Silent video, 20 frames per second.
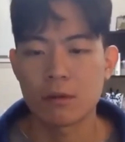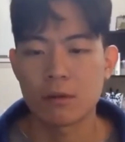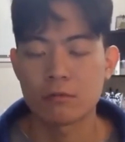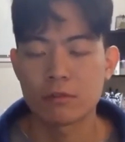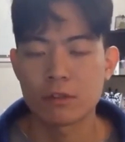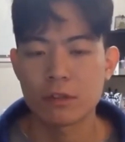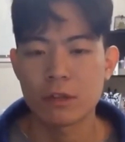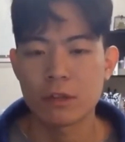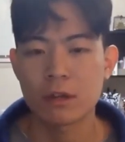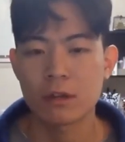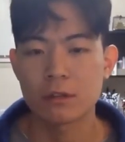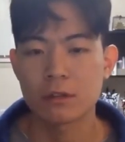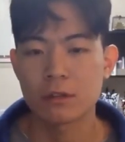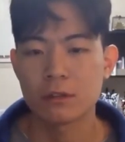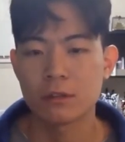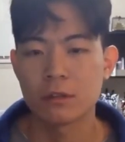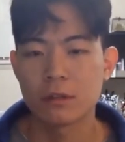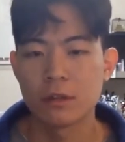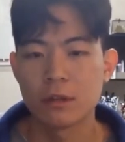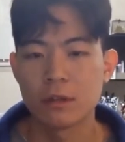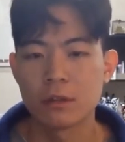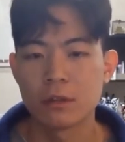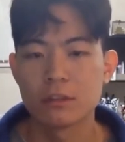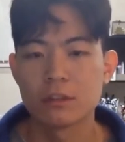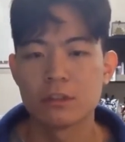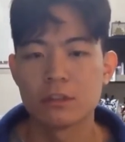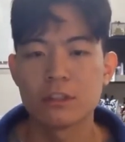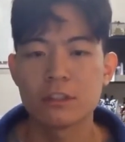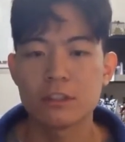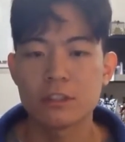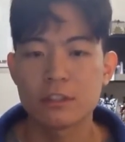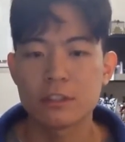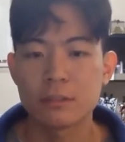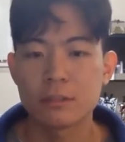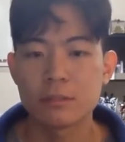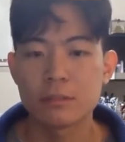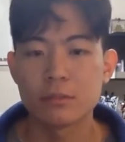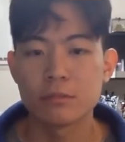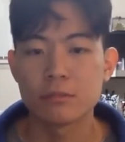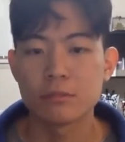우리나라는 등기
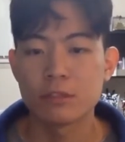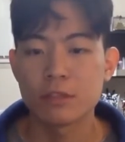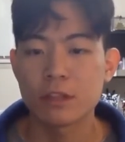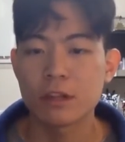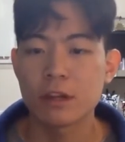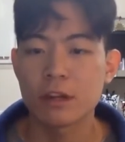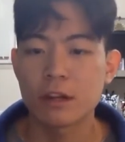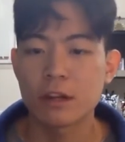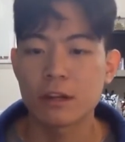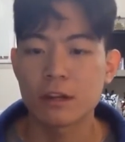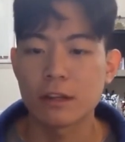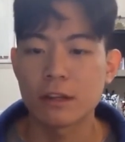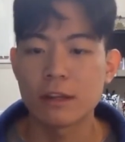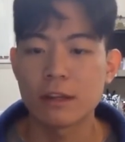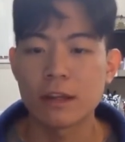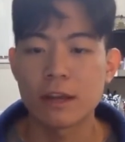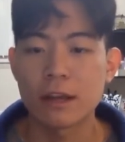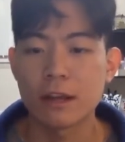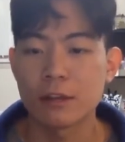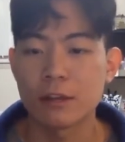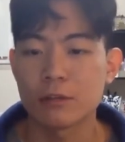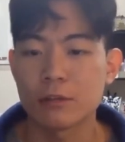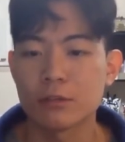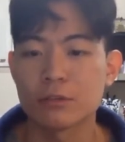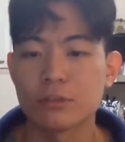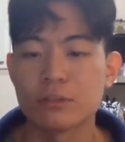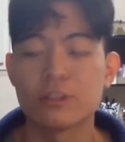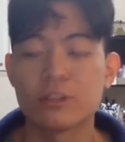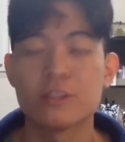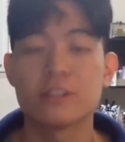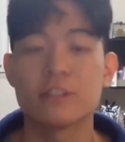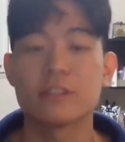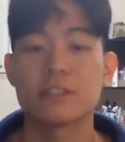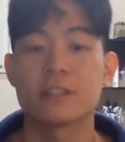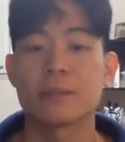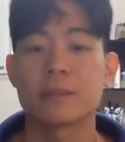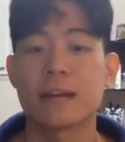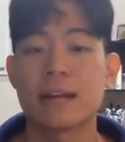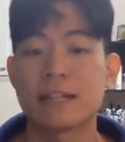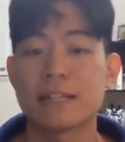시스템, 우리나라가 내가 알기로는 등기
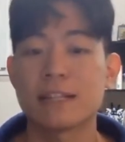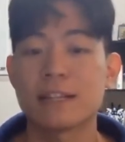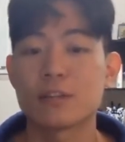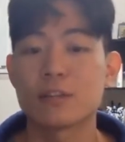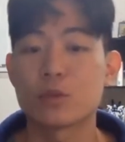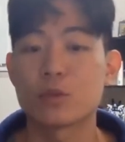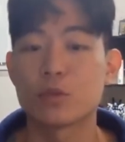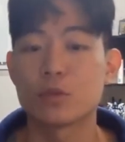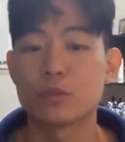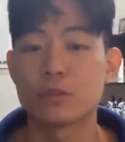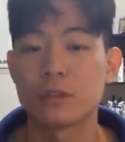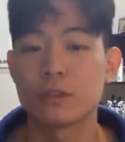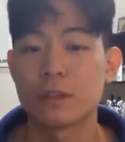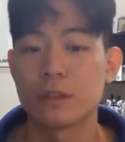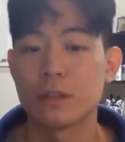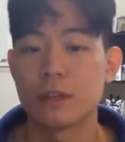시스템이 가장 좋은